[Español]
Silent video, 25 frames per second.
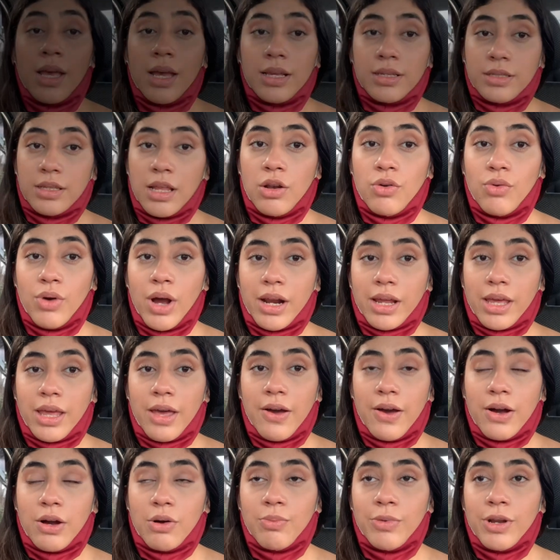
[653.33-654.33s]
Este lugar
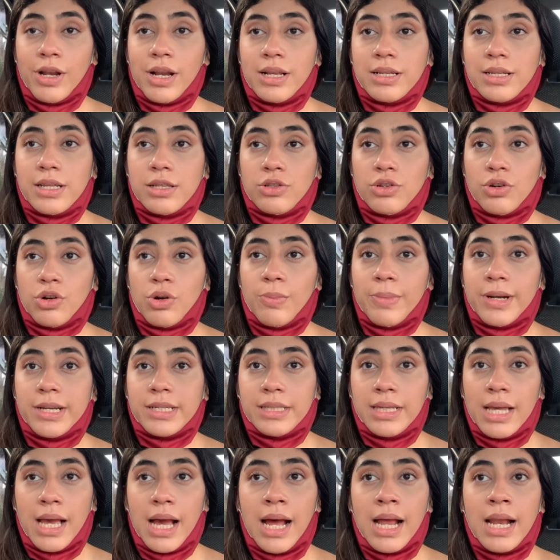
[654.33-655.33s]
quedaba como en el centro
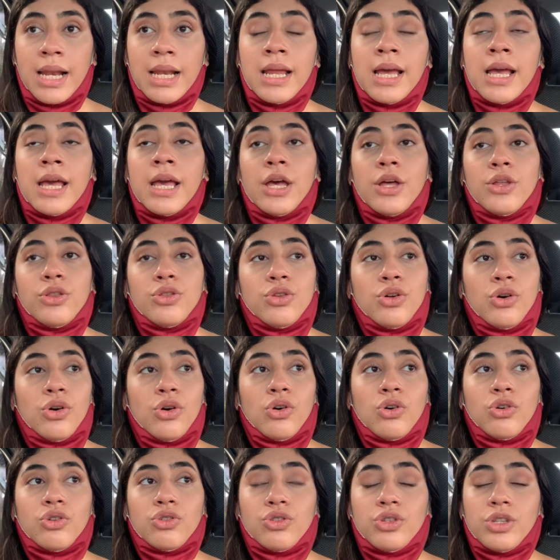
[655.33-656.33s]
comercial,
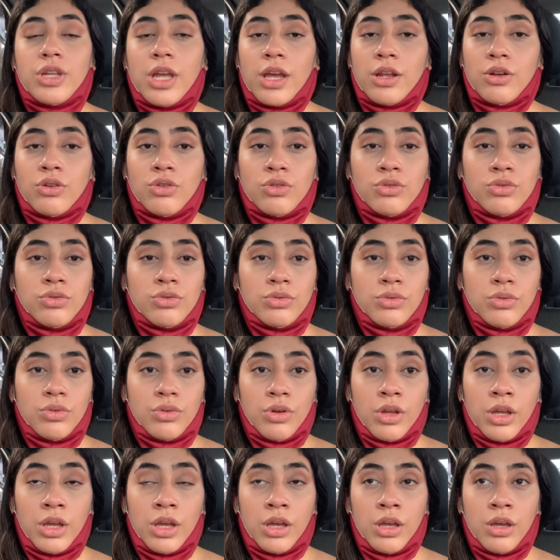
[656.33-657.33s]
nos dieron
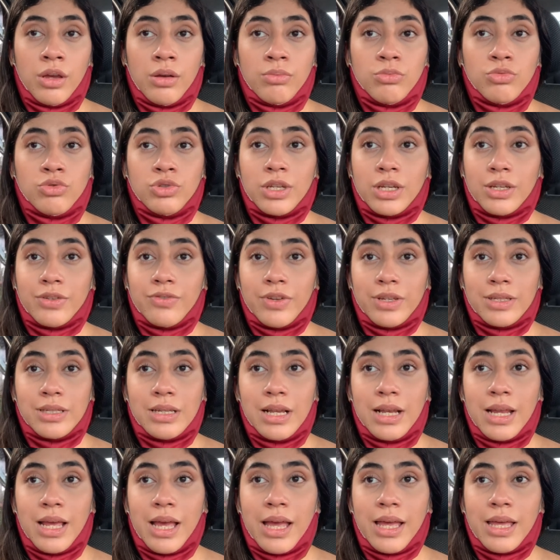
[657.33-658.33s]
eh, muchas
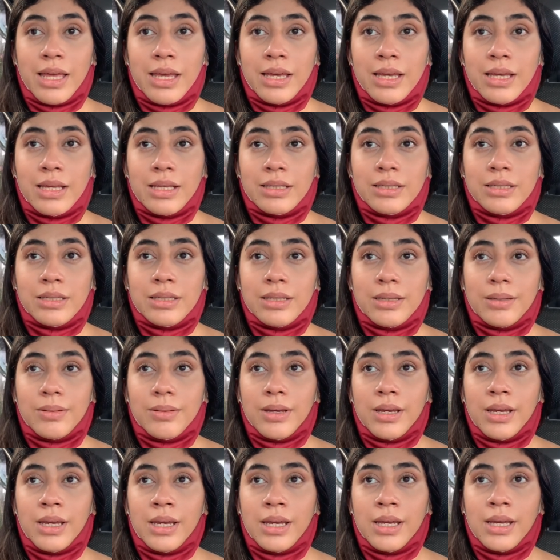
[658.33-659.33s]
facilidades
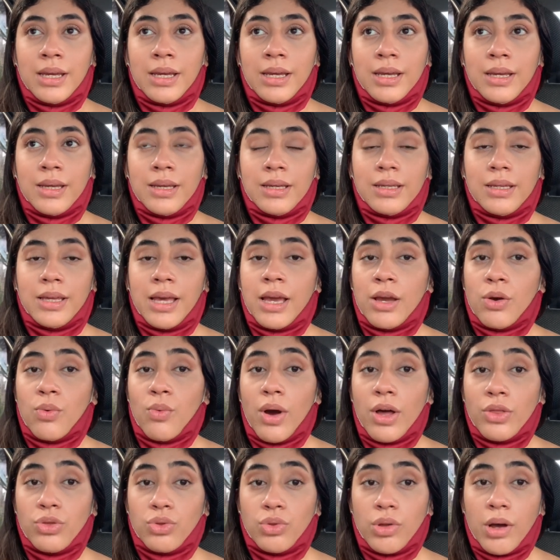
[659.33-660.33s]
eh, en
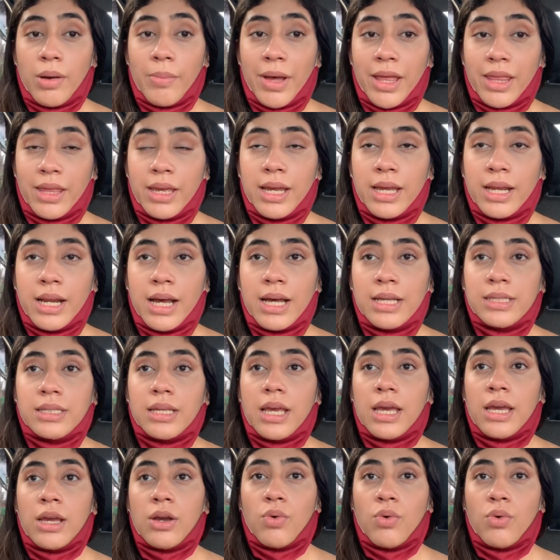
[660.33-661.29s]
cuanto a maderas, en